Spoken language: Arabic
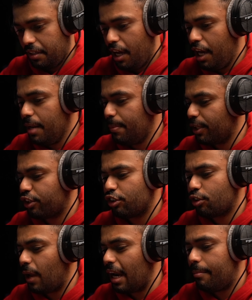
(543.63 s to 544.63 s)
اللي بيتصل
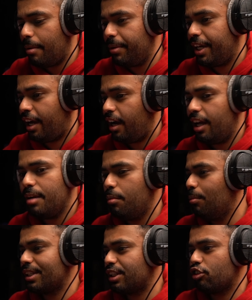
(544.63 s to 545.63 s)
والله ببيعه اللي مو
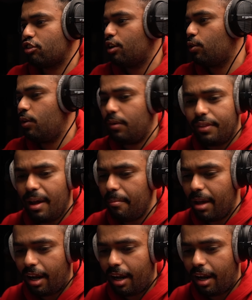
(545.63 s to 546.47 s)
متصل يقول ذا ما راح